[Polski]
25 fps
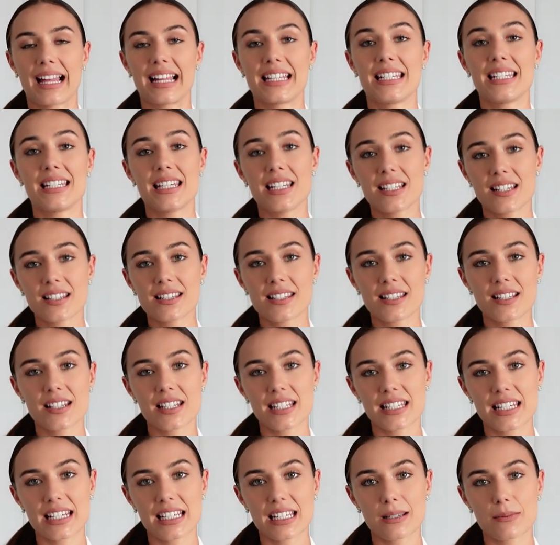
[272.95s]
A dzisiejszy styl
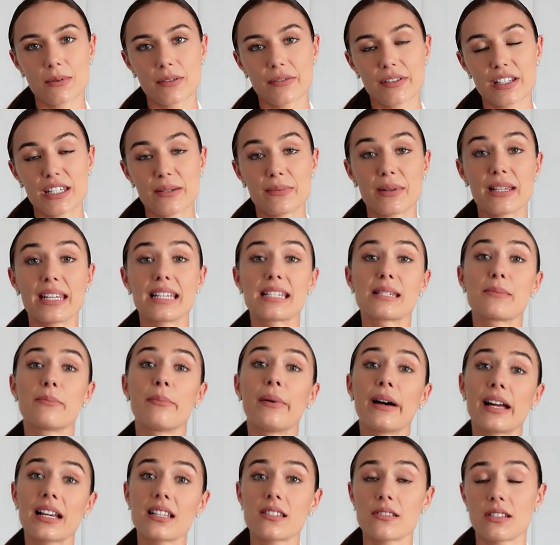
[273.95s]
życia, jaki prowadzimy, jest
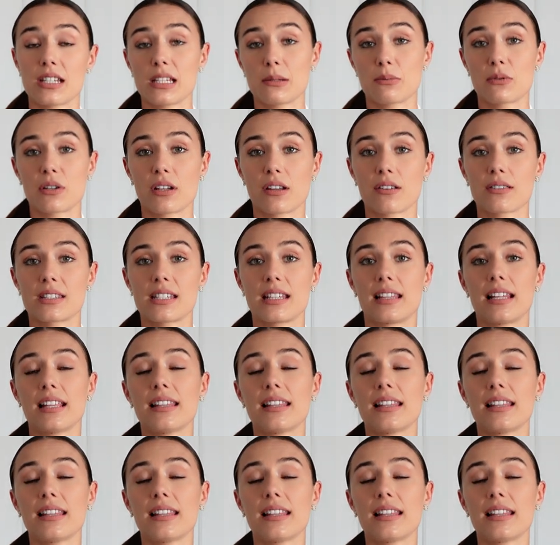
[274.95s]
bardzo niesprzyjający